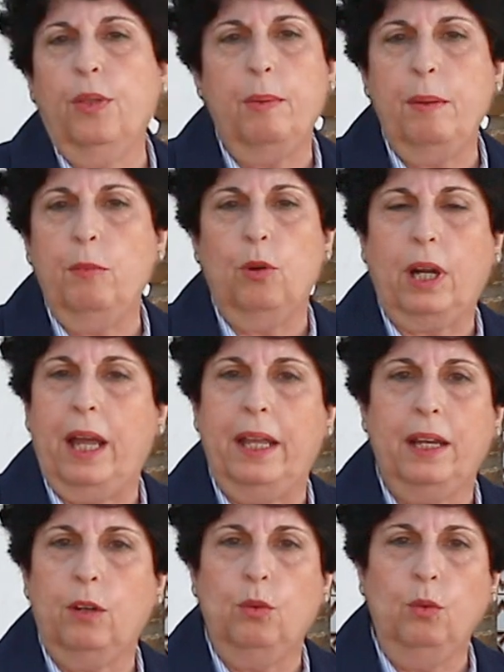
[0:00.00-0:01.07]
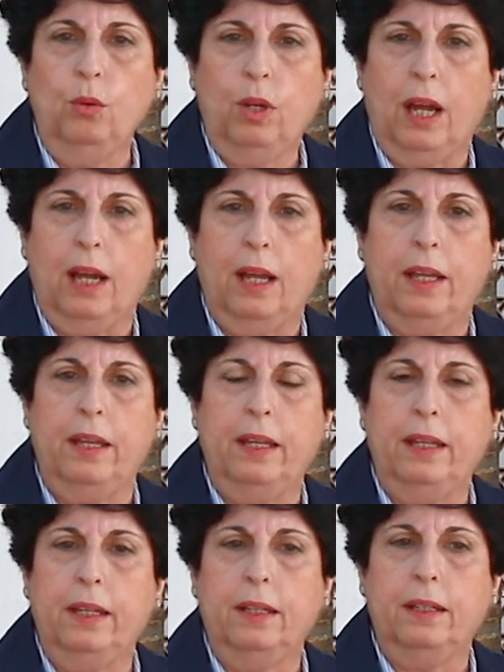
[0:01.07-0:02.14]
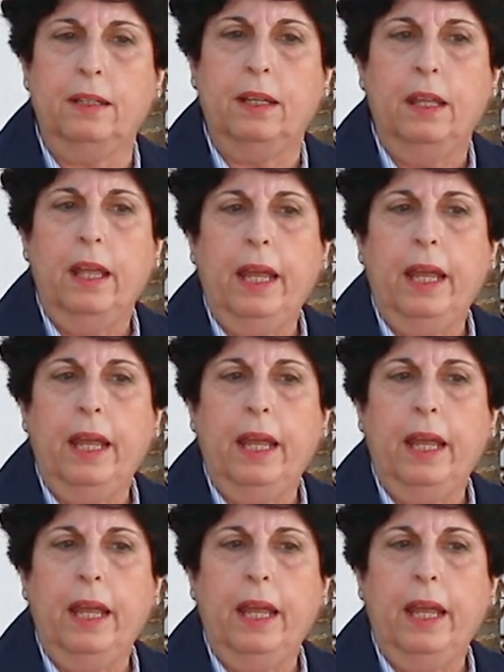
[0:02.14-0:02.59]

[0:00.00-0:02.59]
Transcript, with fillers: debemos caer nunca en,